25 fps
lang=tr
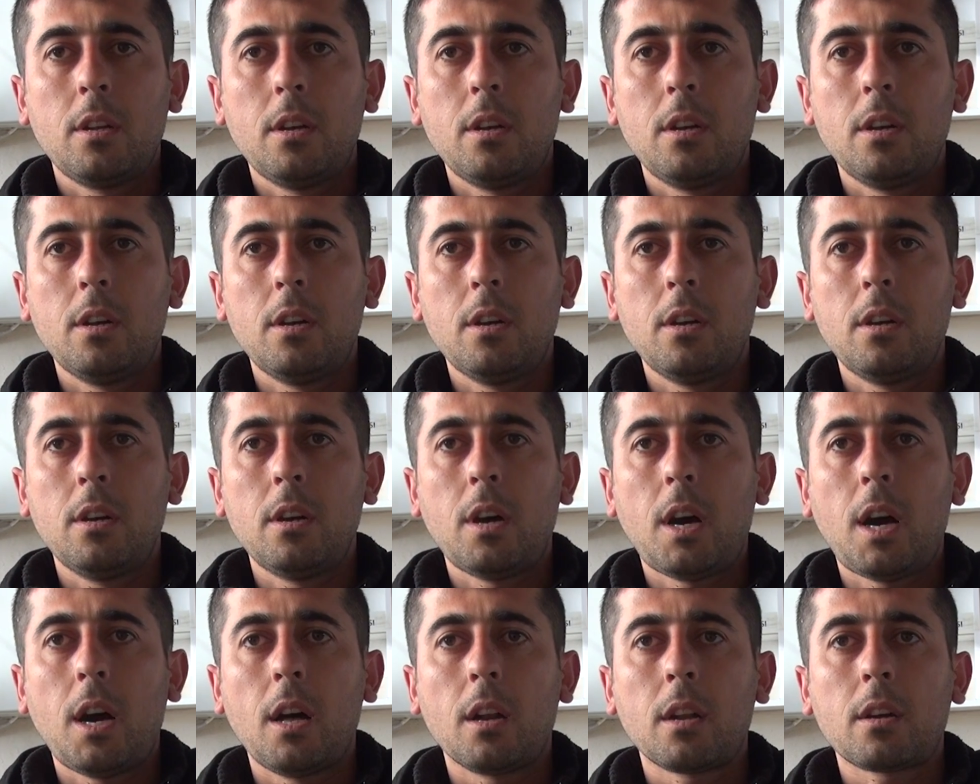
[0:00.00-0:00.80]
Ee,
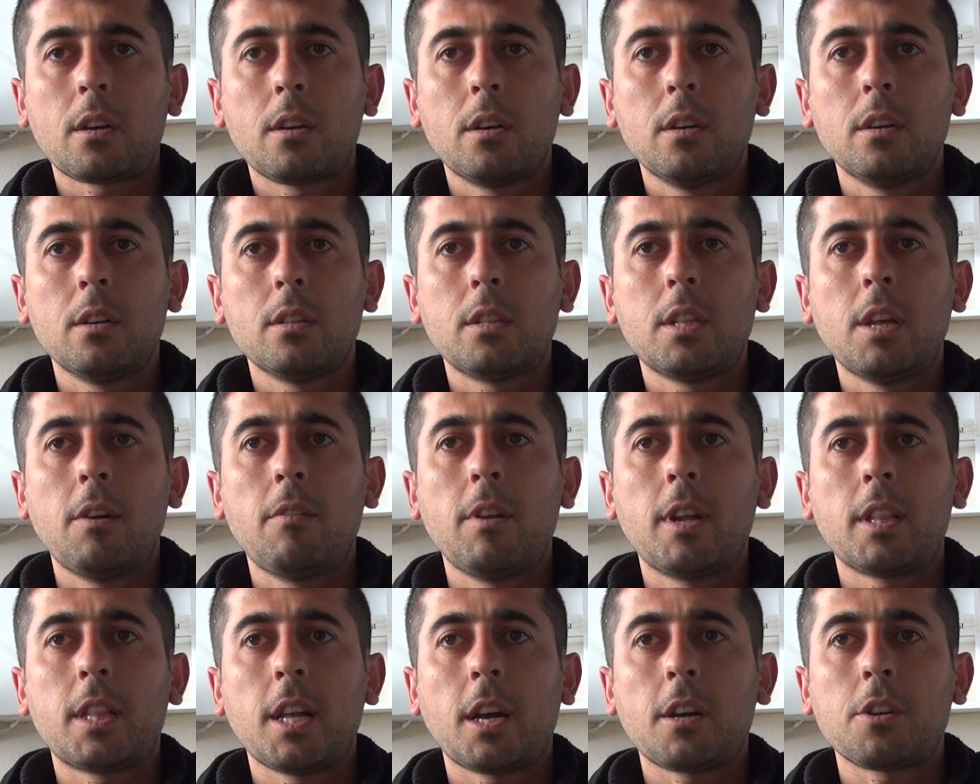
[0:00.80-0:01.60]
halkı
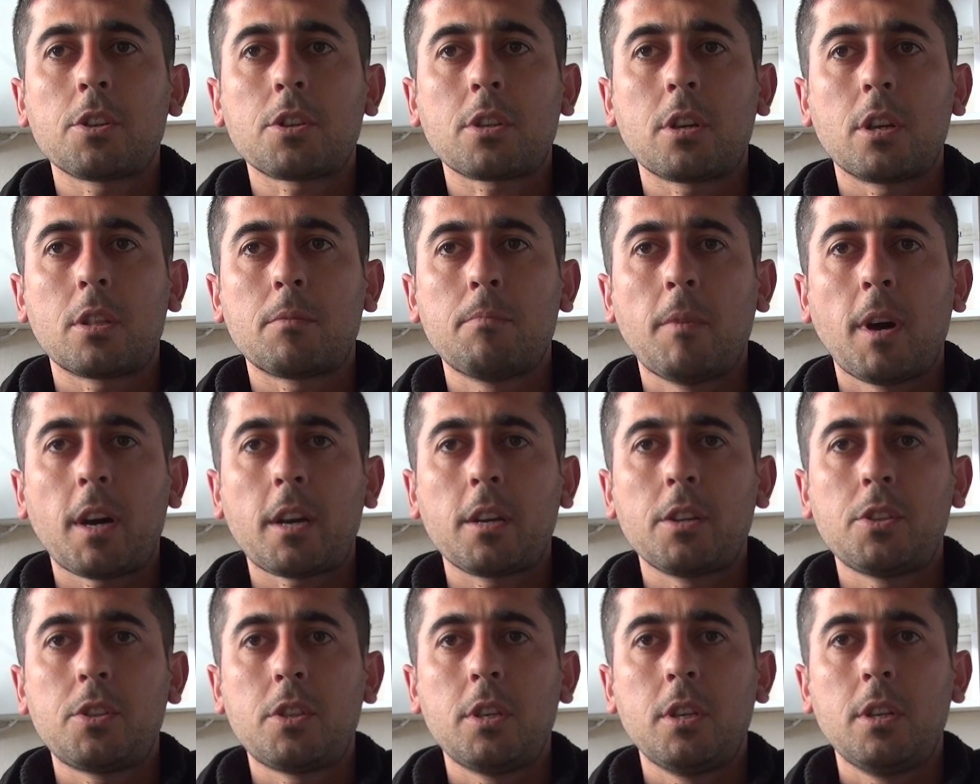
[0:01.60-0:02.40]
devlete
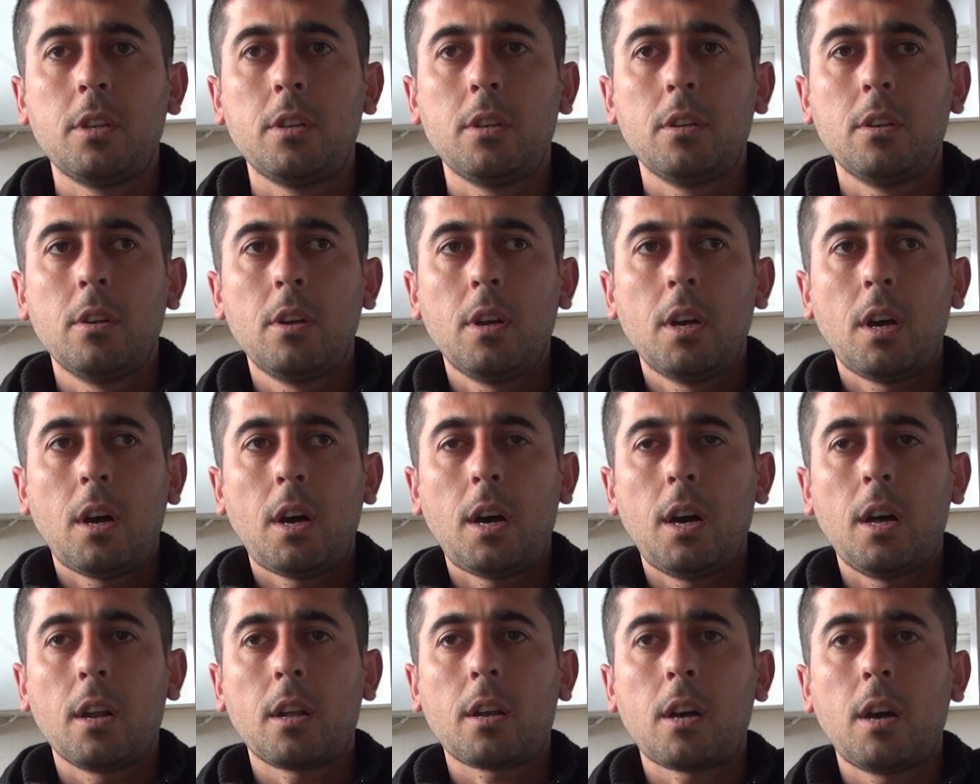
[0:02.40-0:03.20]
kışkırtmak için
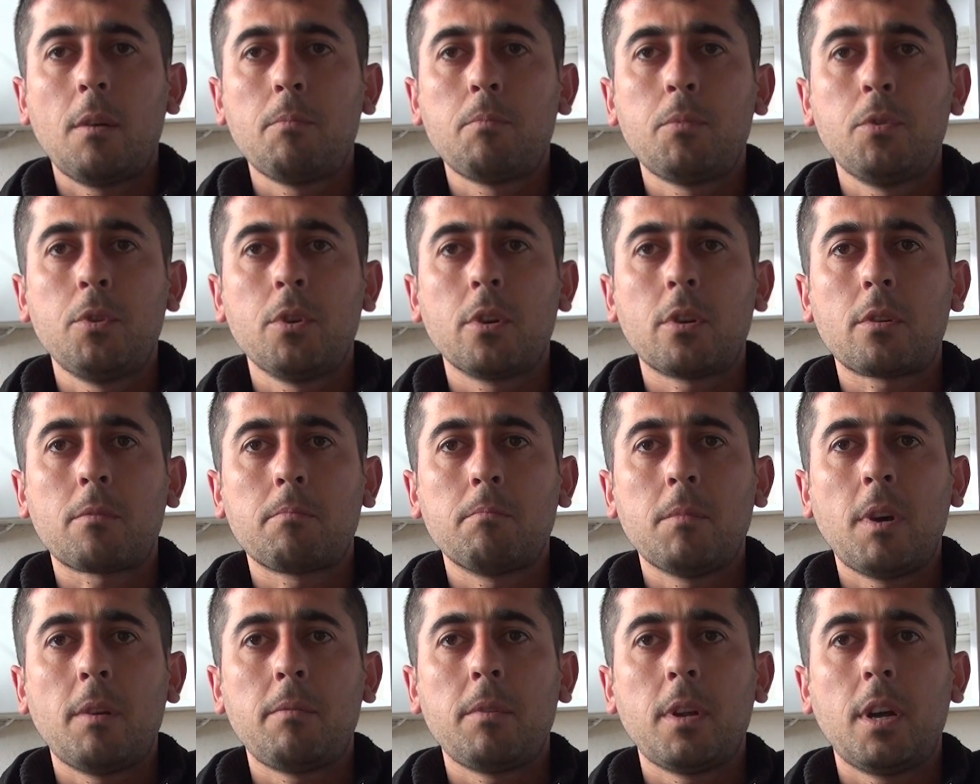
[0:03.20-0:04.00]
halka
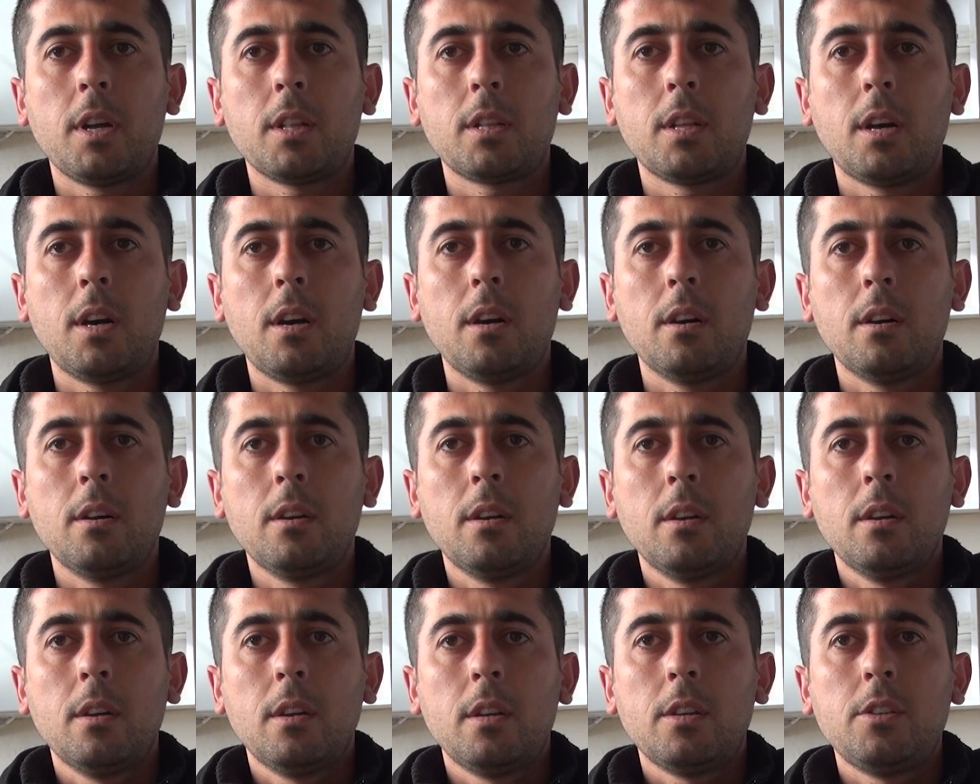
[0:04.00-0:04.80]
büyük
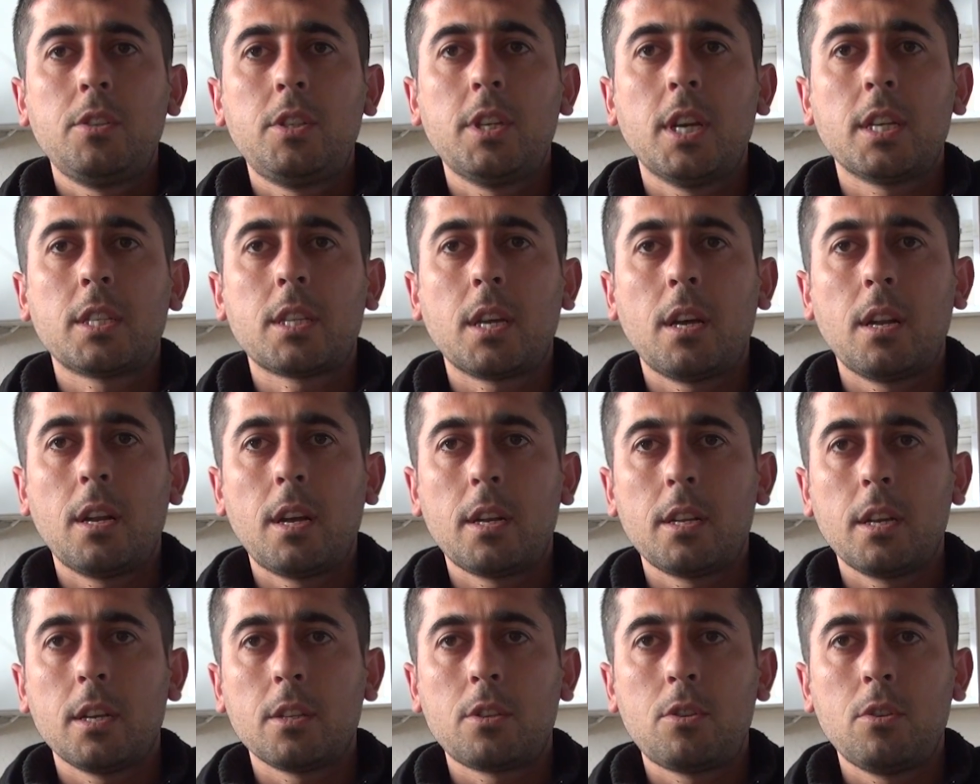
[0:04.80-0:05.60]
mevlada
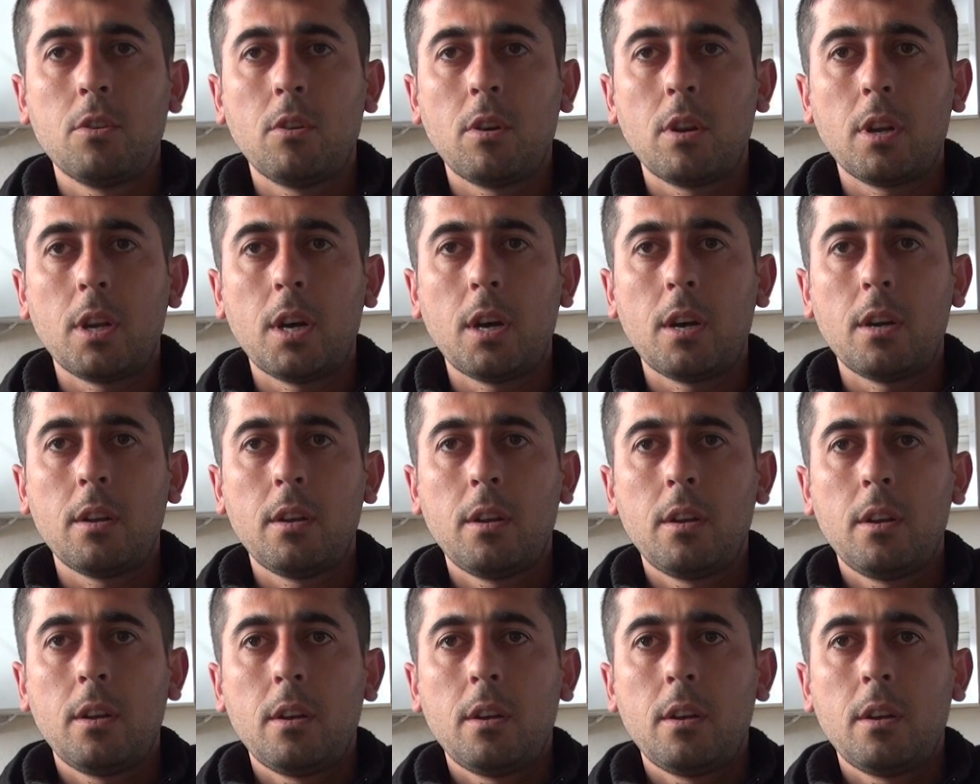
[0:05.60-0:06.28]
cezalar yazıyorlar.